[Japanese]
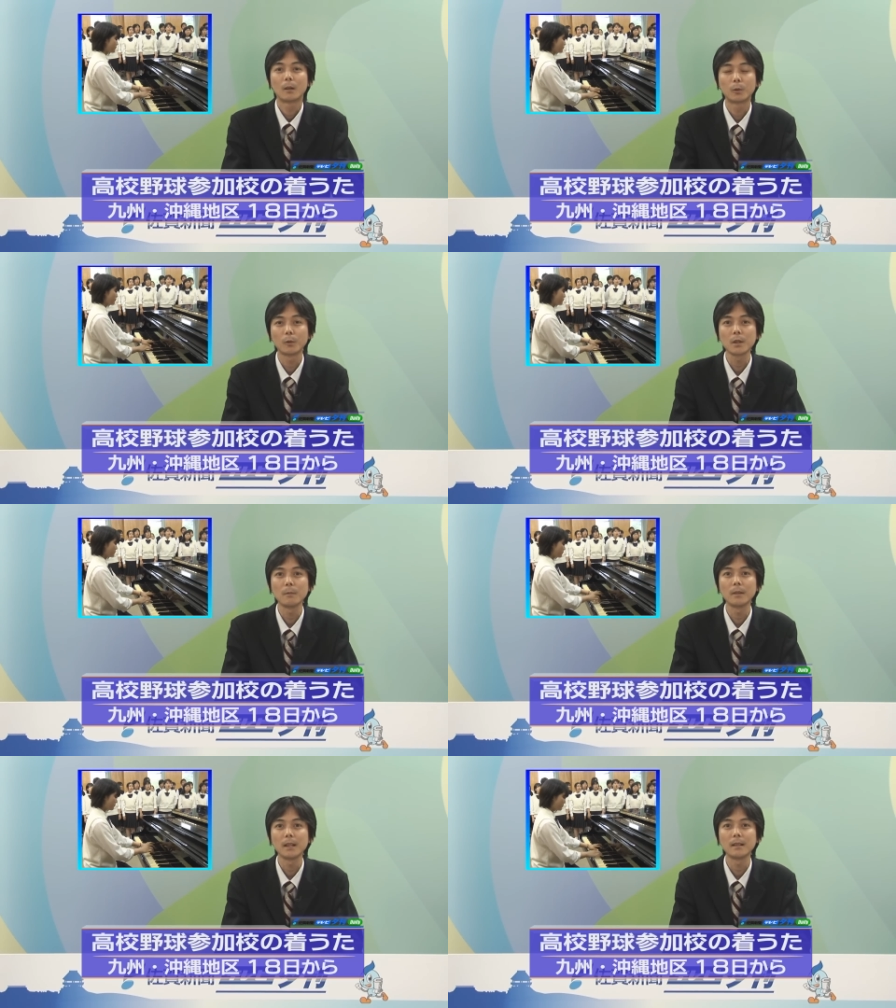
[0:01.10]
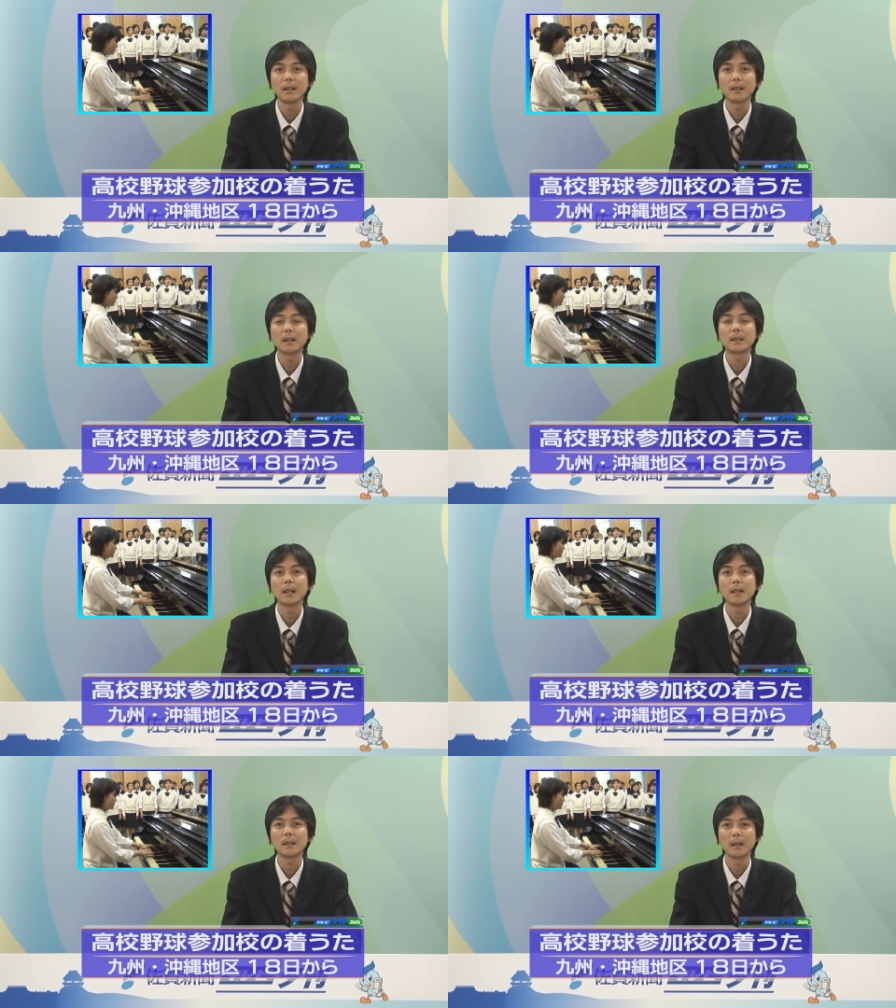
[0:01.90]
今年も熱戦が期
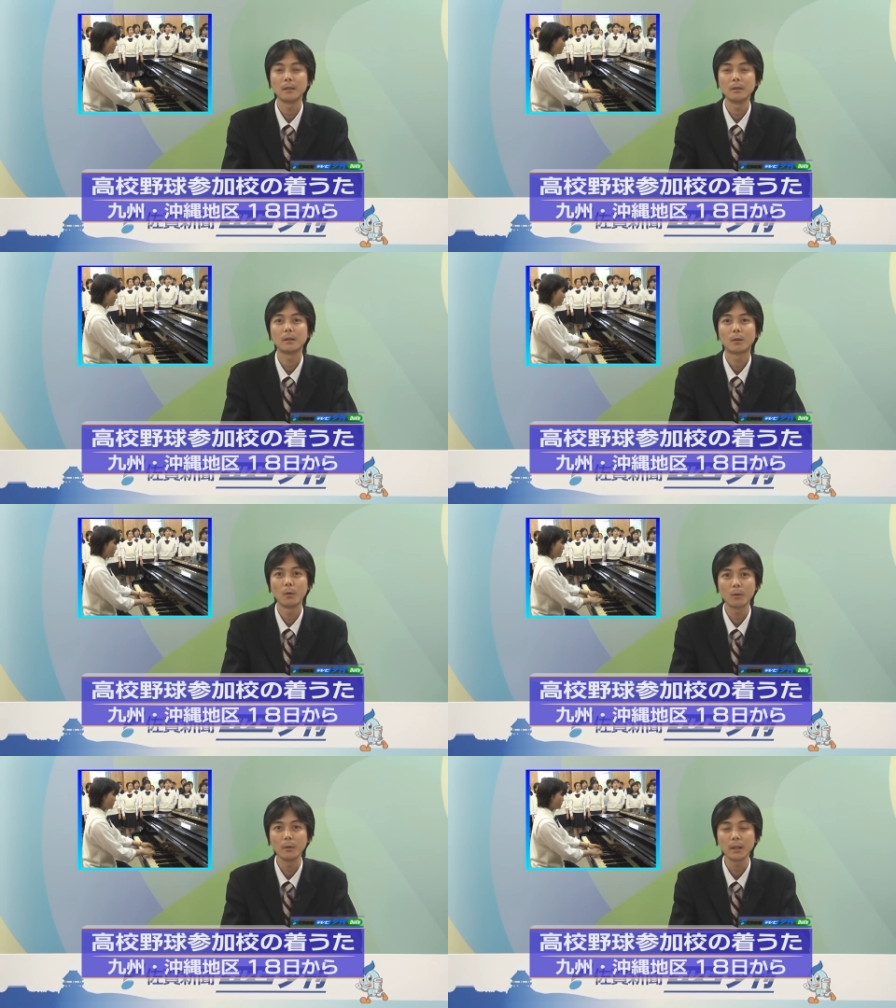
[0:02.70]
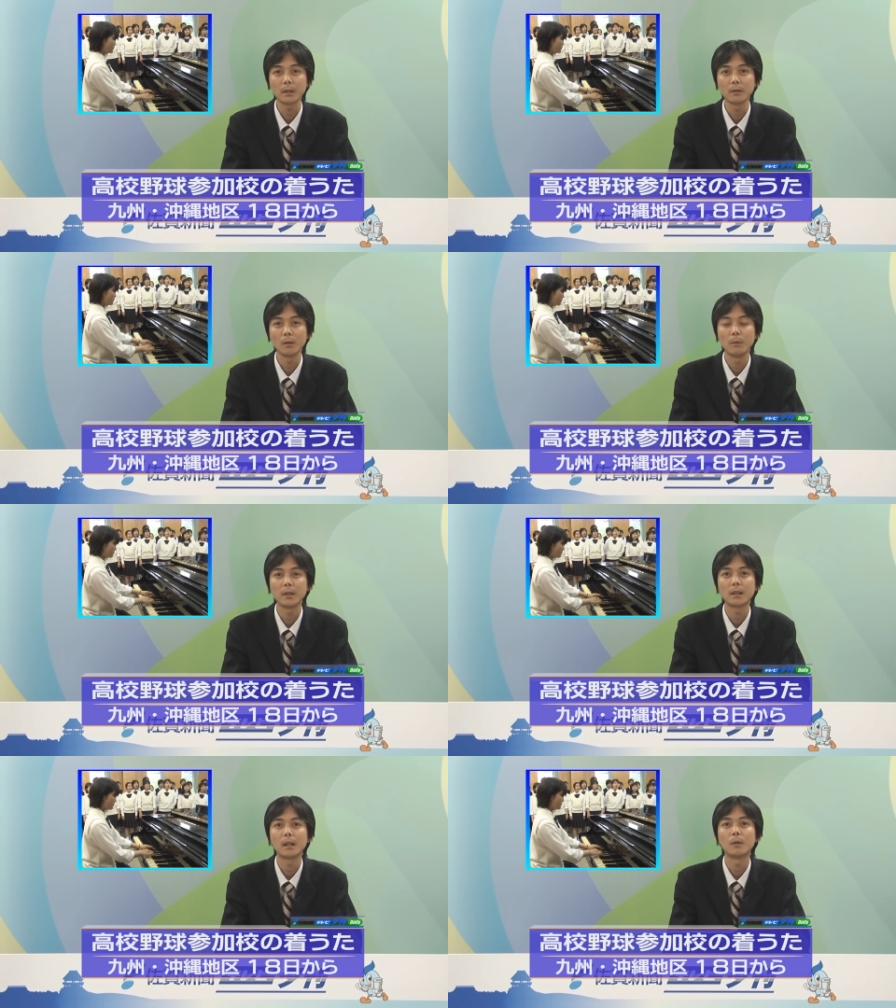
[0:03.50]
待される高校野球を
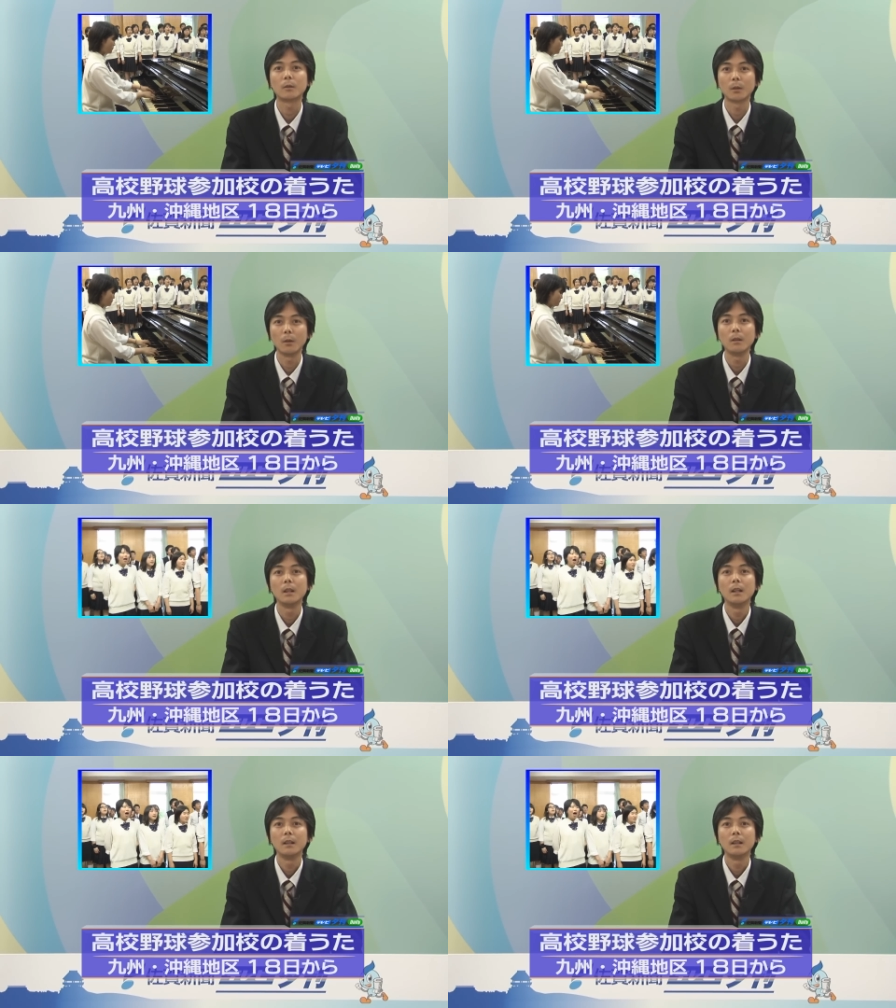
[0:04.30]
盛り上げようと